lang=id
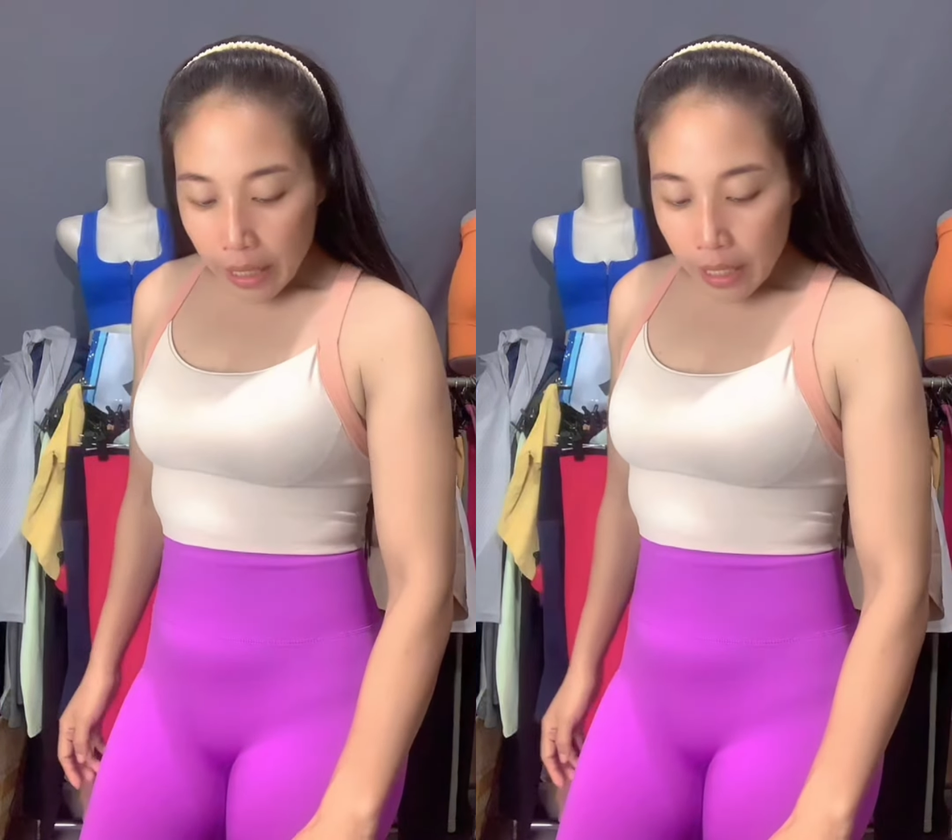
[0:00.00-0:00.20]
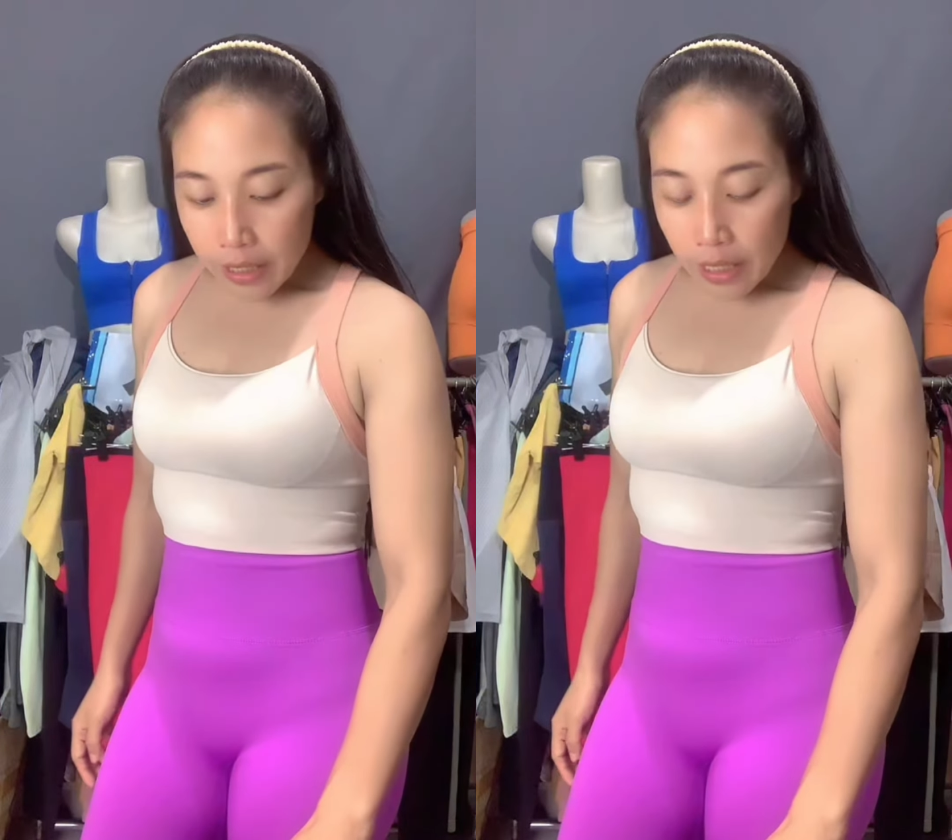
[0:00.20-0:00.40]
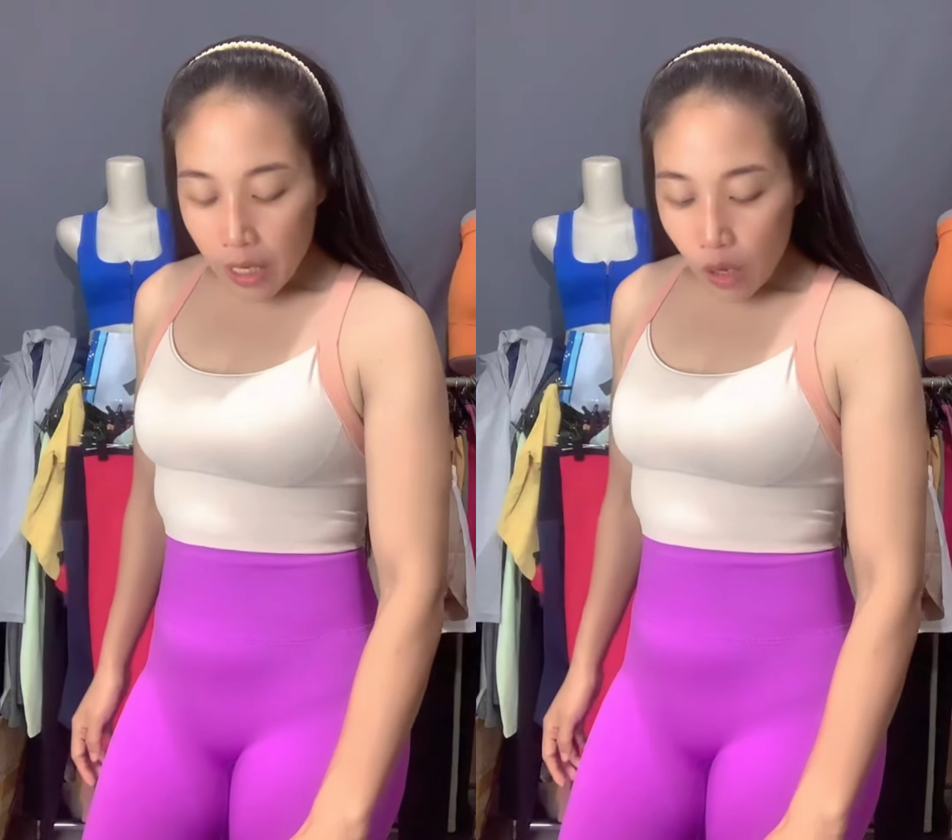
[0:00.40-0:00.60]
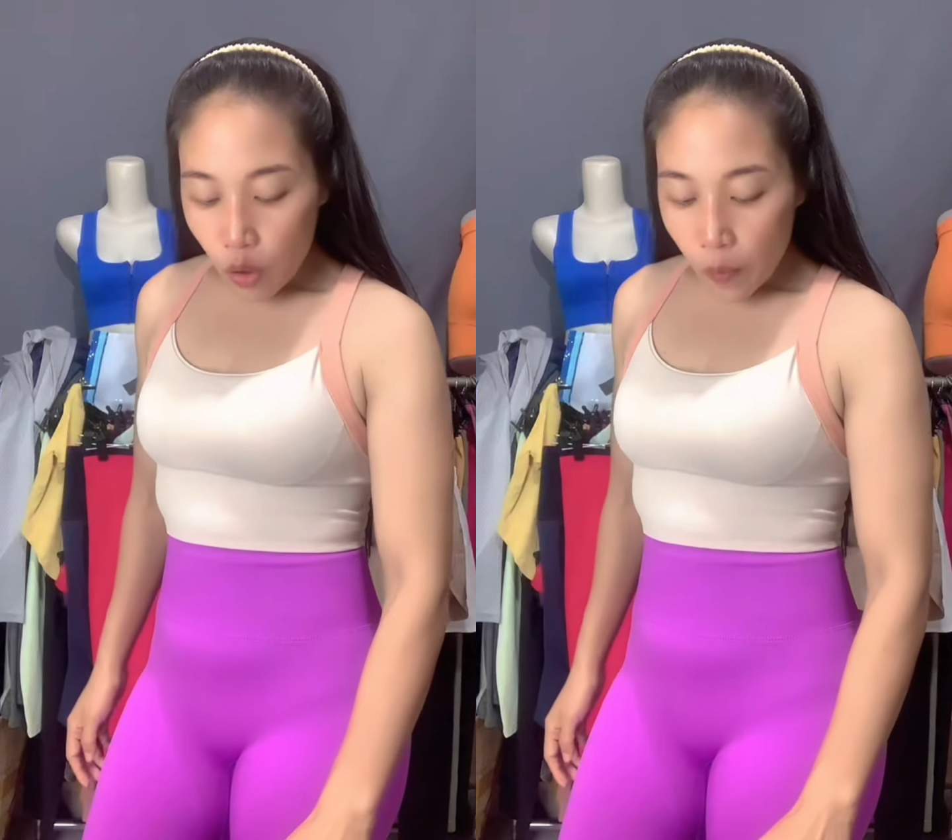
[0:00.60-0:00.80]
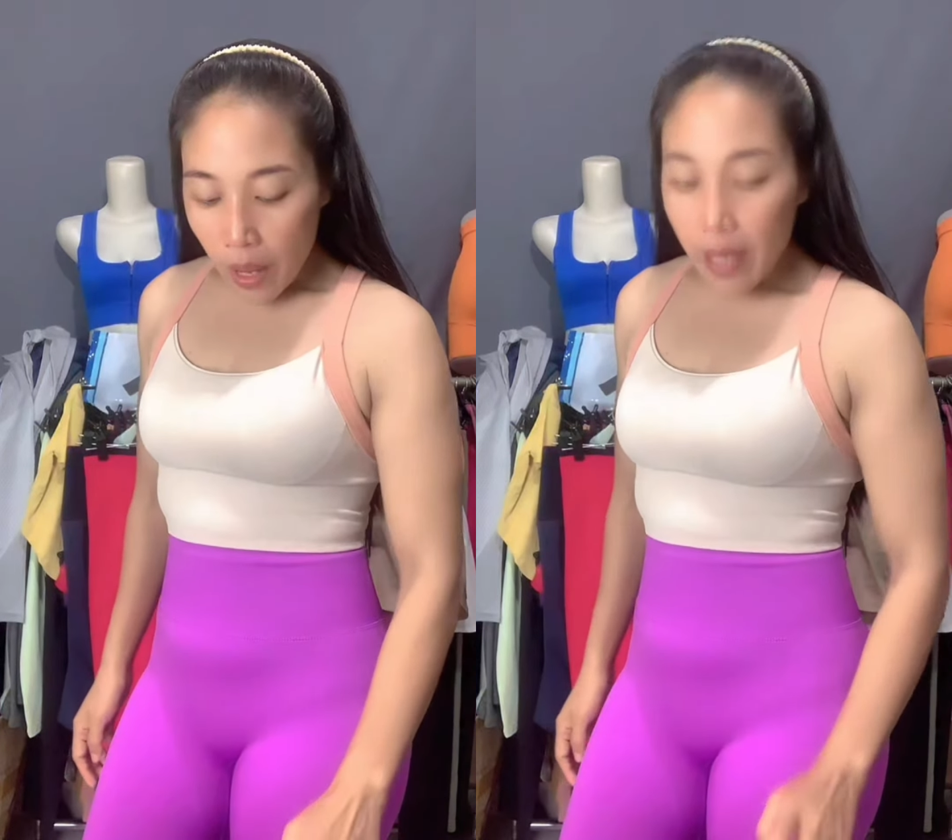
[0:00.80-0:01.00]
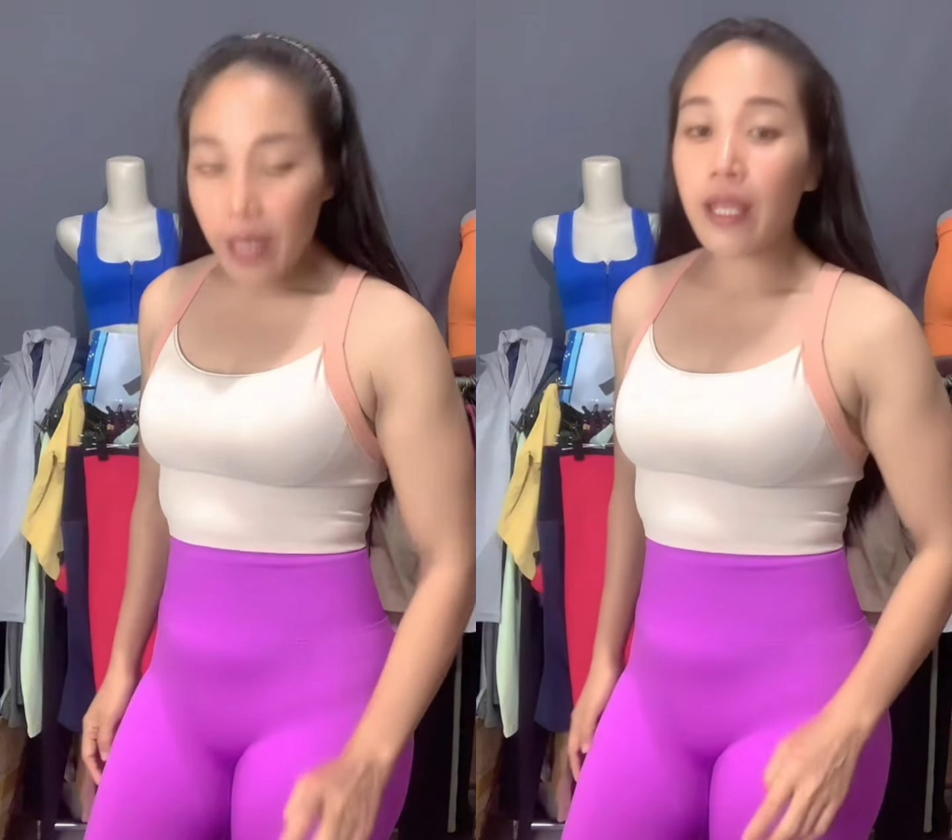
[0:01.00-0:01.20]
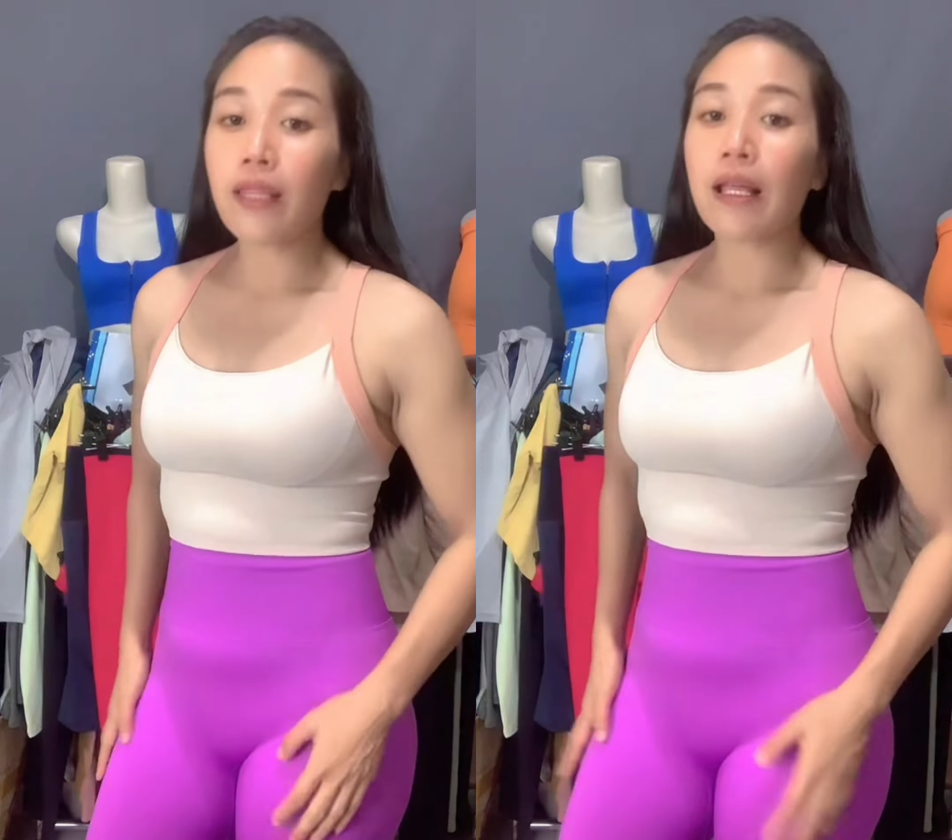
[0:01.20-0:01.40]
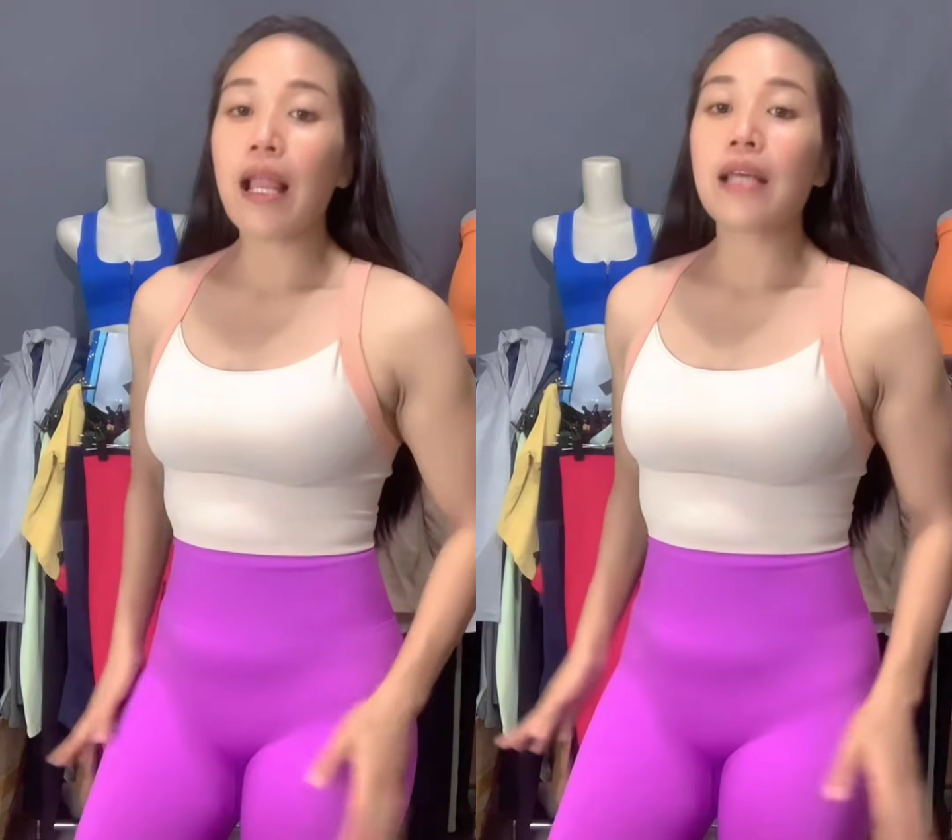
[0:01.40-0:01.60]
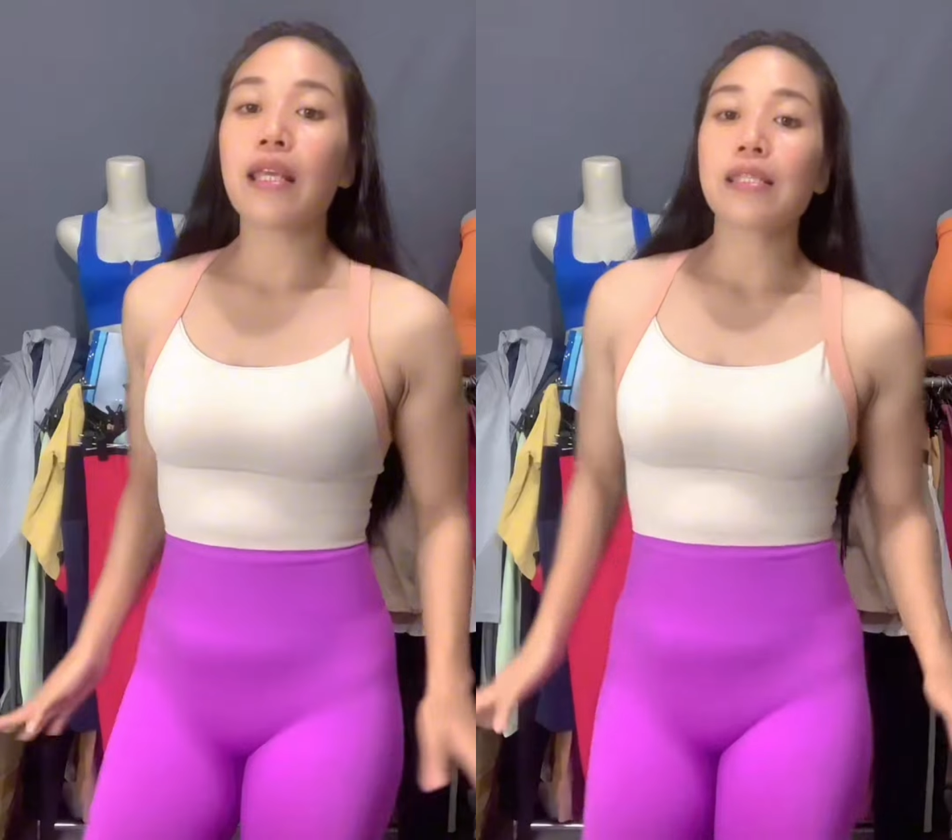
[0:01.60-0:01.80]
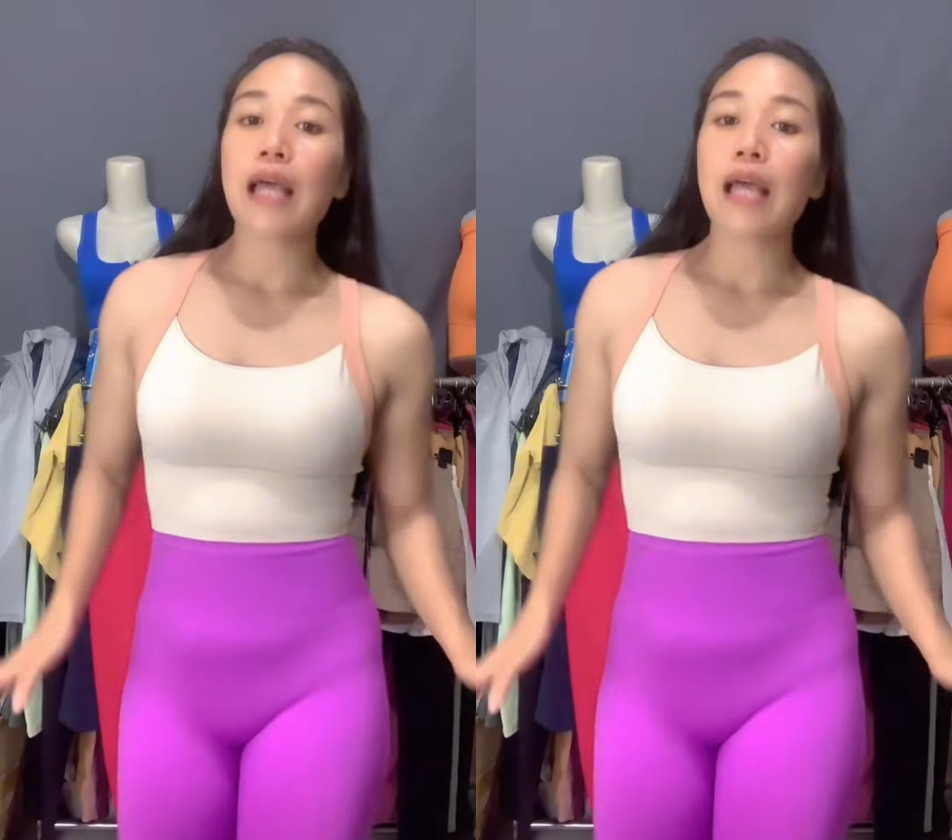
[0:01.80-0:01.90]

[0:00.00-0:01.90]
legging yang aku pakai di etalase